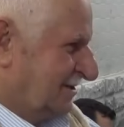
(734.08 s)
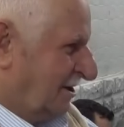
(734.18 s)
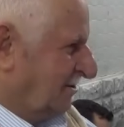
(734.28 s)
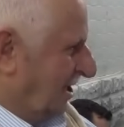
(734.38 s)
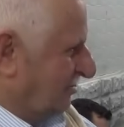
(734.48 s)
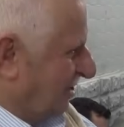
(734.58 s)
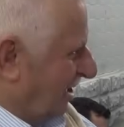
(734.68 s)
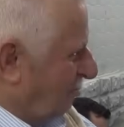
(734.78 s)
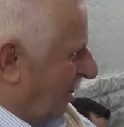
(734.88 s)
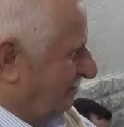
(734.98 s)
Ondan
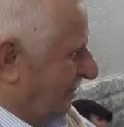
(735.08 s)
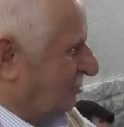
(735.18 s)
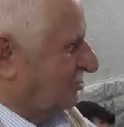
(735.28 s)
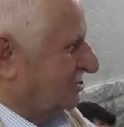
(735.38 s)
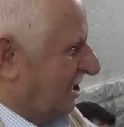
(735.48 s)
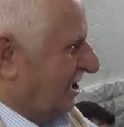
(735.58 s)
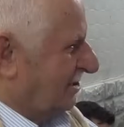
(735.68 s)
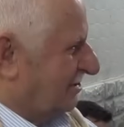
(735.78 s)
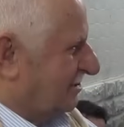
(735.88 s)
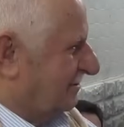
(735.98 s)
sonra muhabbet hoşlarına
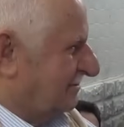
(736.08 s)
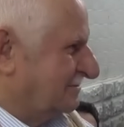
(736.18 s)
gitti.